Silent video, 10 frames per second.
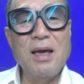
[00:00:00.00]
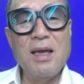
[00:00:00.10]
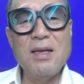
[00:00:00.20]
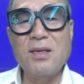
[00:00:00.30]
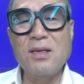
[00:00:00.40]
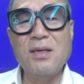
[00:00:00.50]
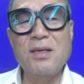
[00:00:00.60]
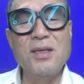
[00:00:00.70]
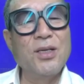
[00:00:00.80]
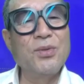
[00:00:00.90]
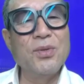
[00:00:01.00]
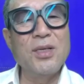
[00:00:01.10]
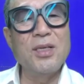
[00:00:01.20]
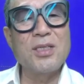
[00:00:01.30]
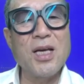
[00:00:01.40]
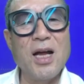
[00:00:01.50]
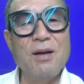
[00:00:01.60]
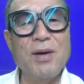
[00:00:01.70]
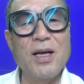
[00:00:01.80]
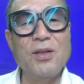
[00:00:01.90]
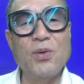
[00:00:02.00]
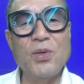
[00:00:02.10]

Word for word: 해서 영주를 살만한